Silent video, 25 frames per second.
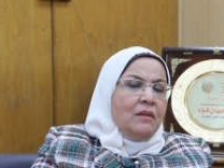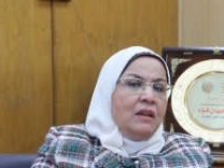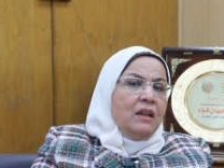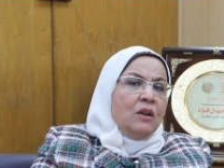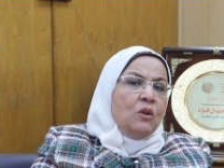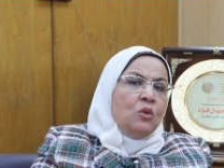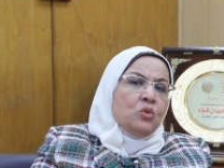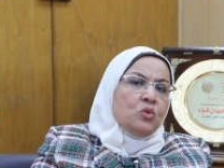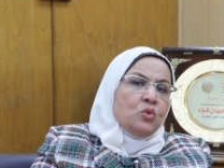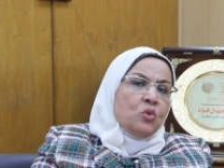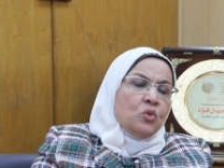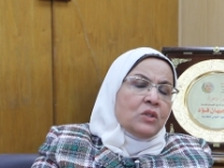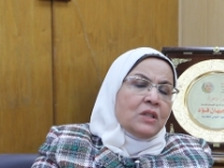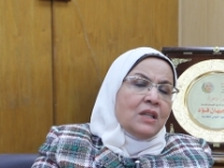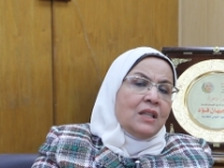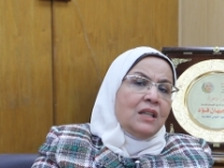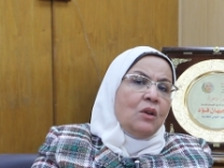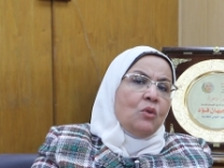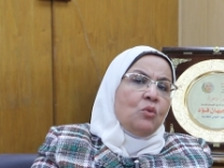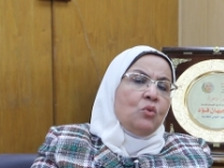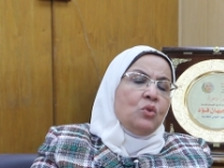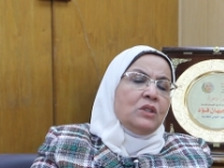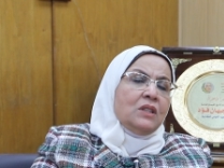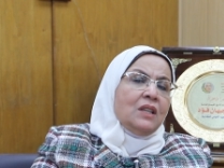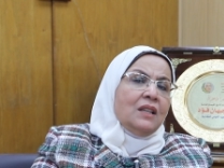خصوصا
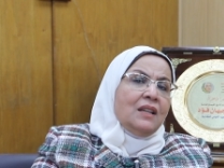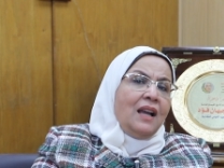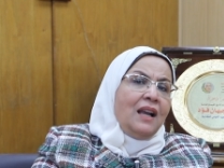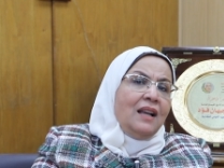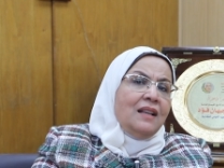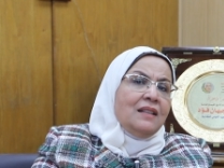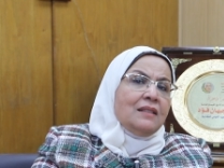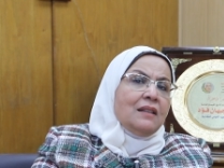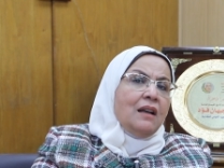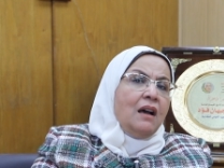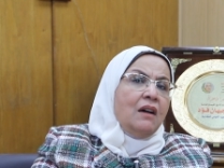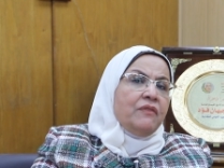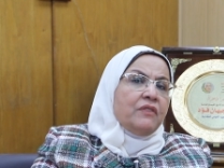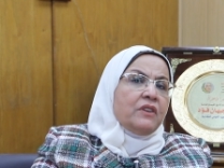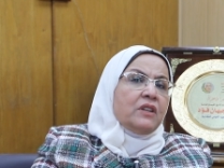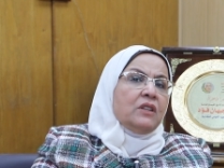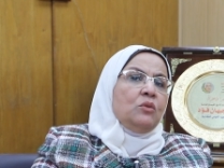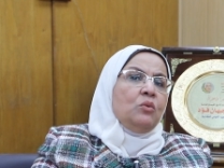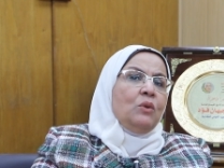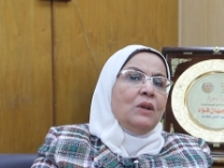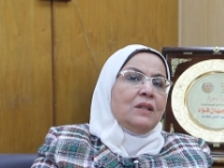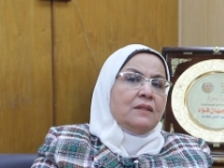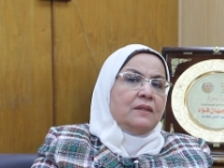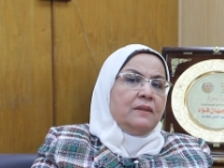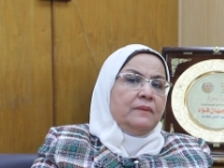لو كنت انا عايزه
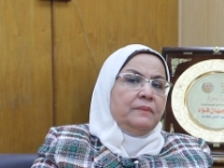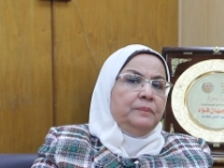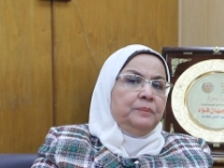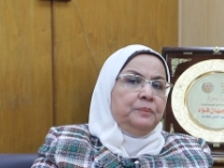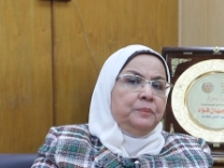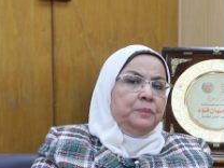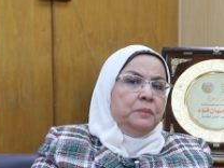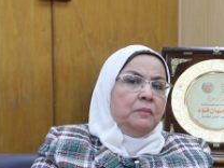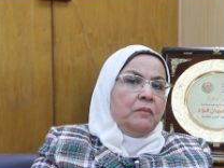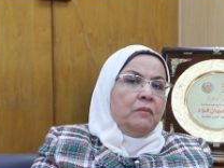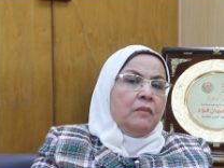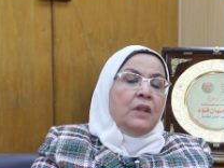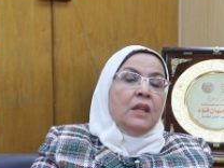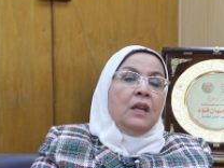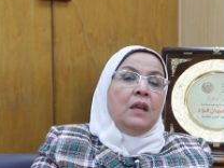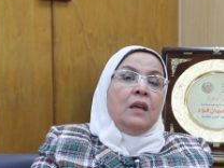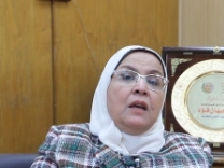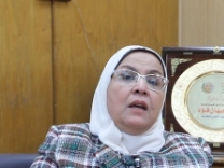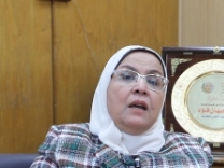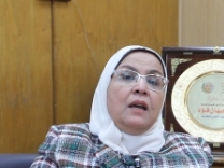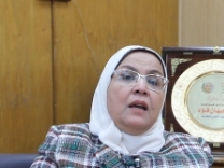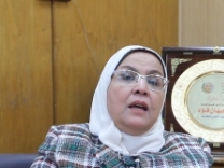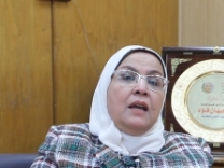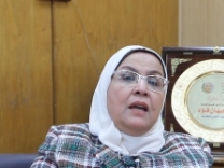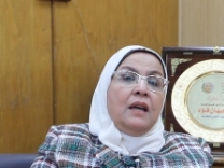افقد وزن
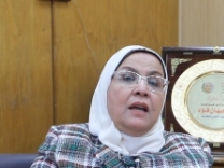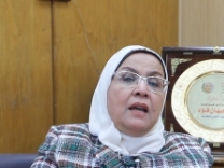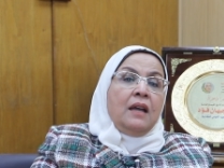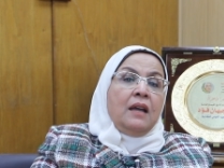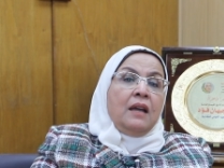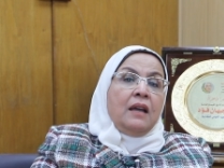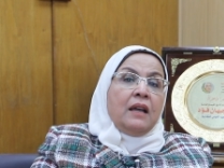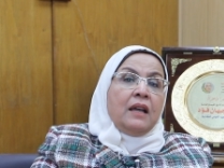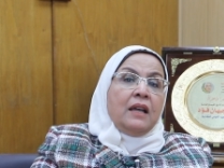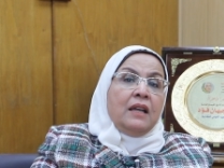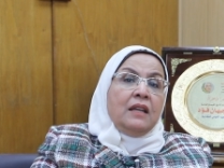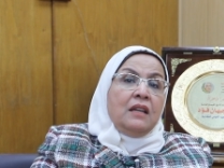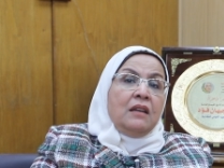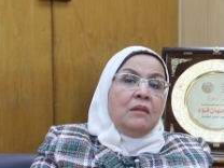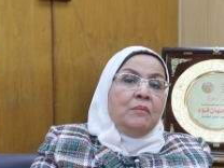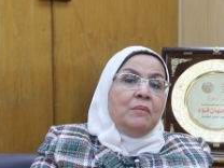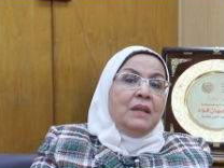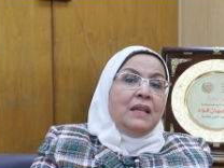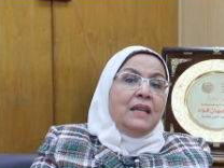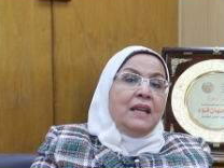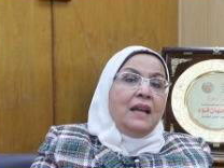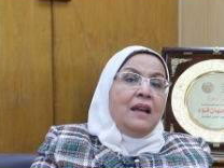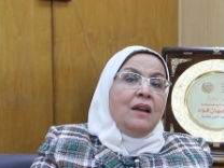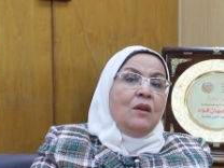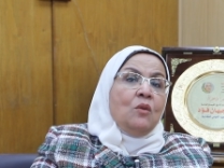آه، غير
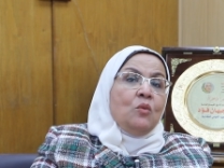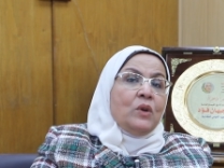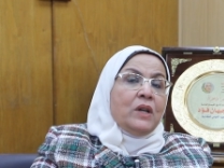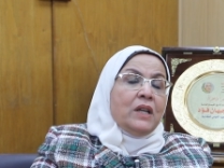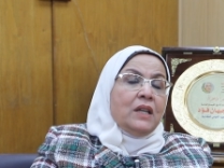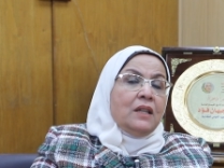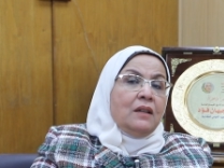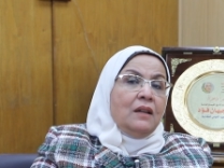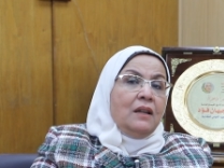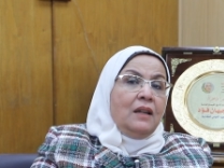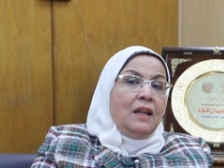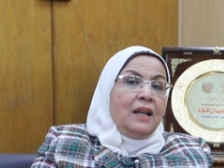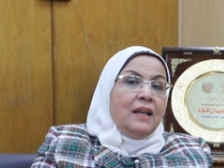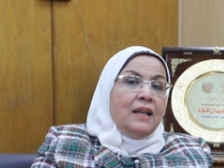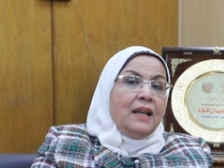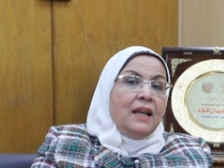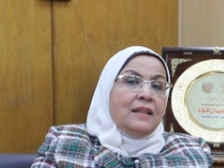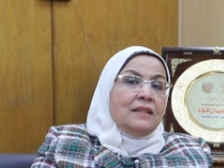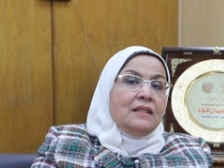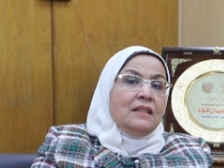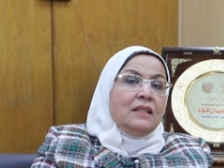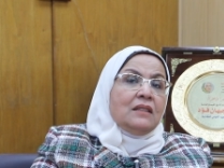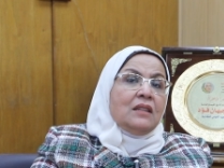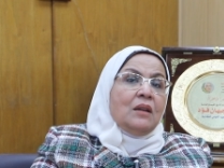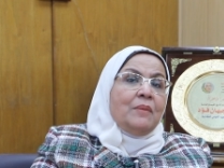المياه وغير
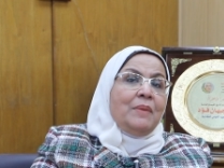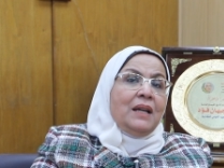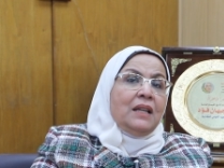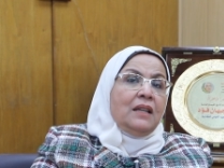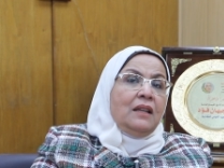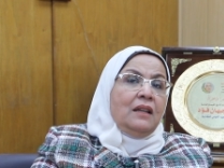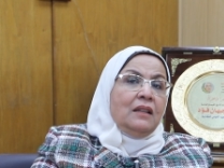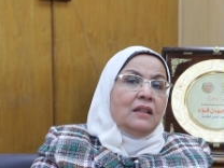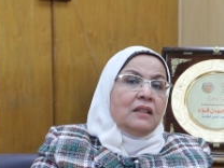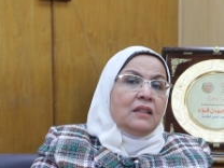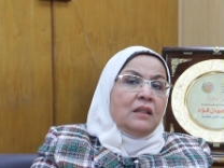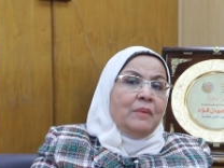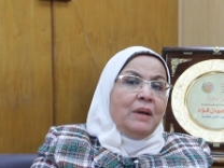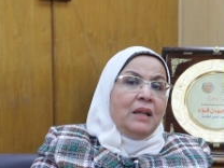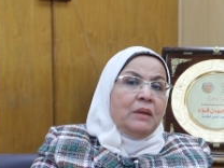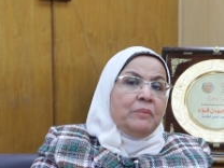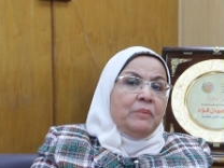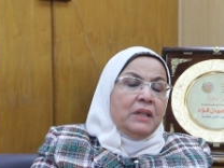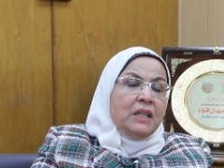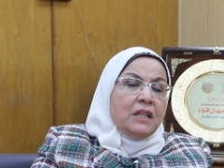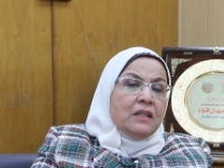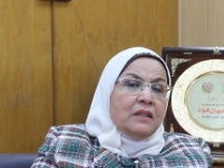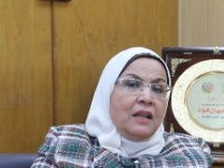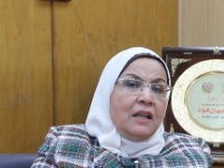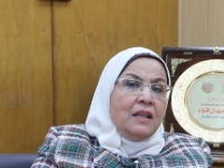الحاجات دي طبعا احنا طبعا
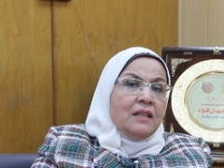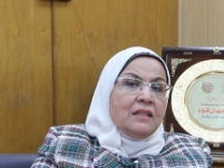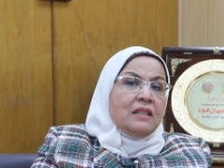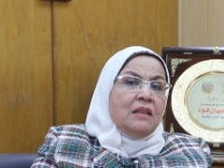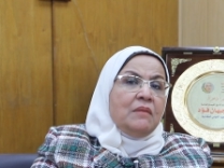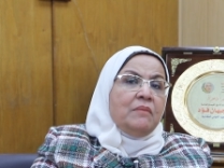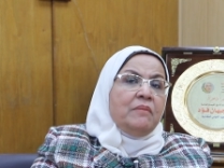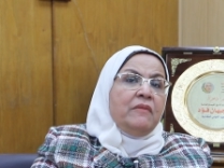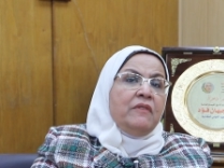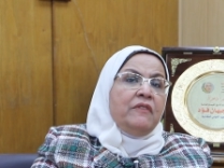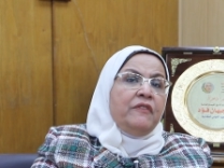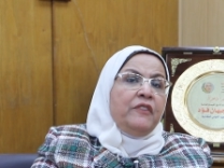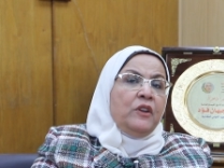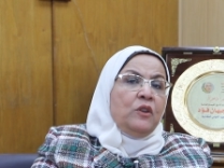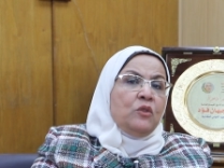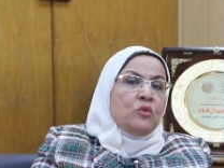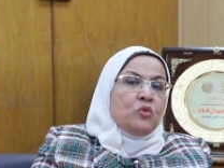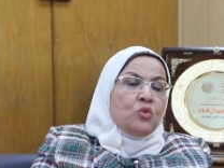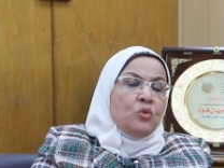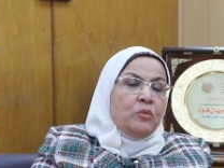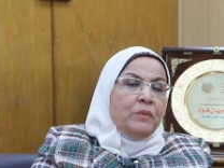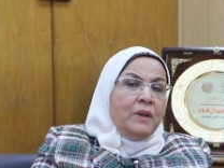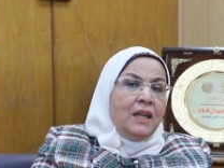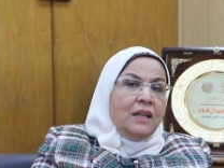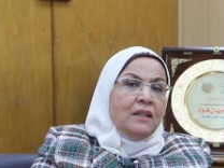بنتعزم في
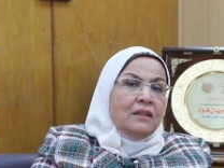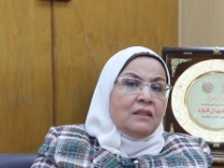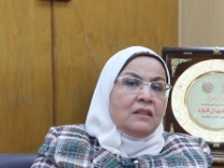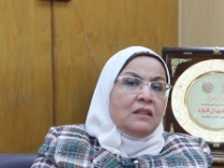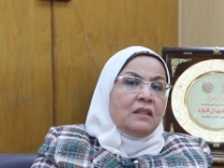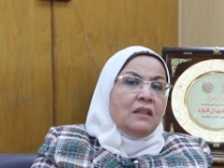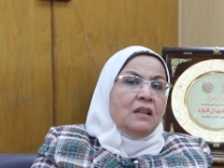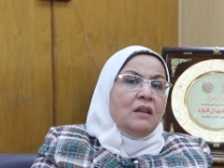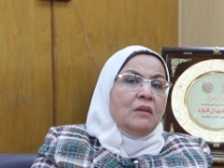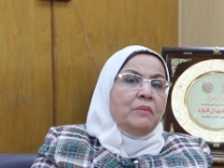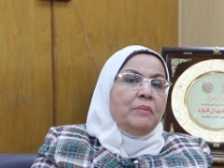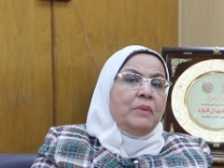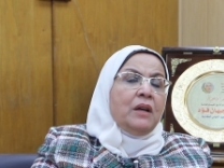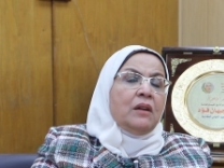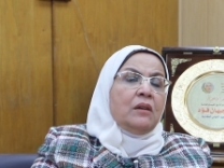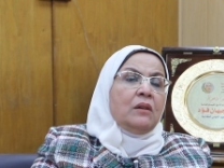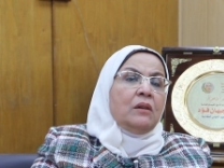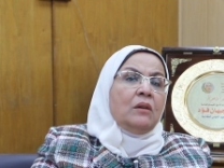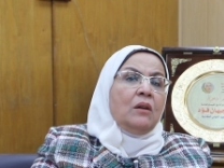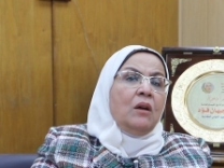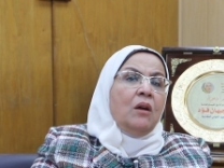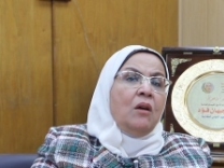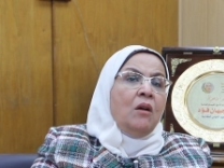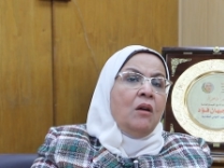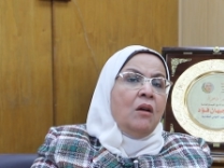عزومات آه،
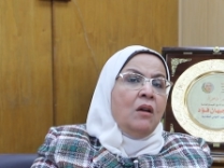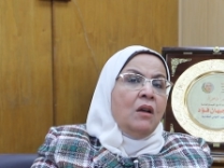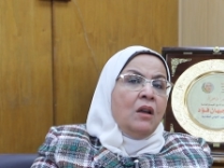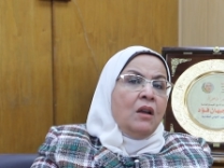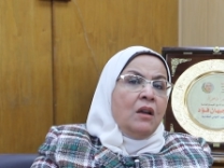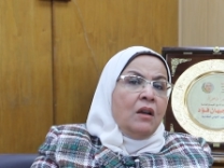بره